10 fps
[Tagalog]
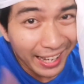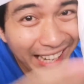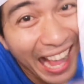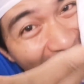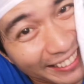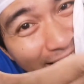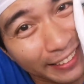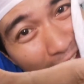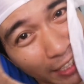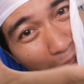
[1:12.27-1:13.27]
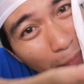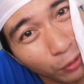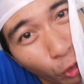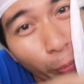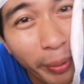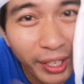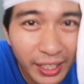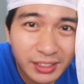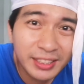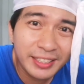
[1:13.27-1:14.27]
Kahit hindi ka naman
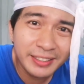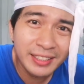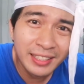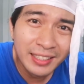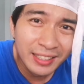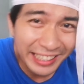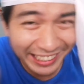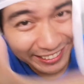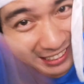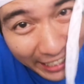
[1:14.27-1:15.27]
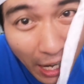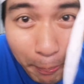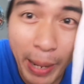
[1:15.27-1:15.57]
overage, hindi ka